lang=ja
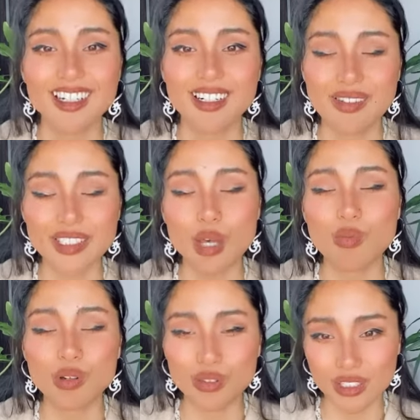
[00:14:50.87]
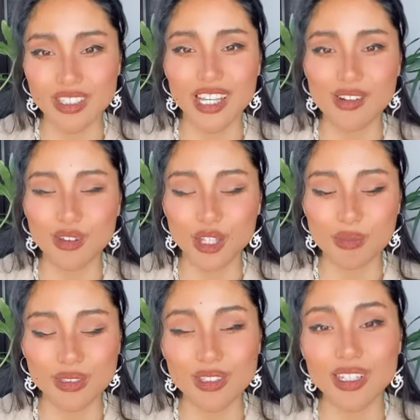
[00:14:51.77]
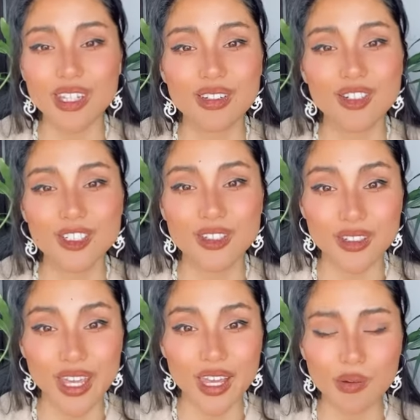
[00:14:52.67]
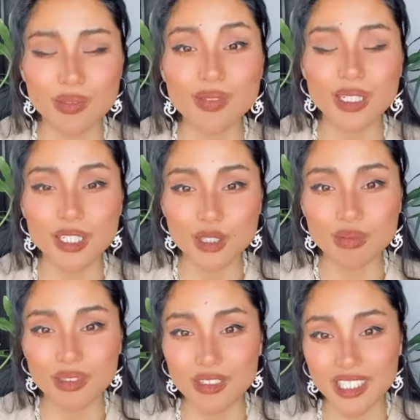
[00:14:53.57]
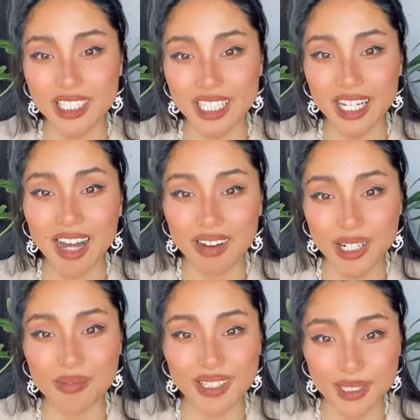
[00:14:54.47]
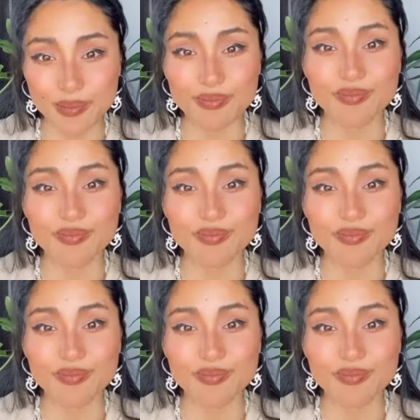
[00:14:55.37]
をサポートしていくこともついてくるので本当に自分の人生変わります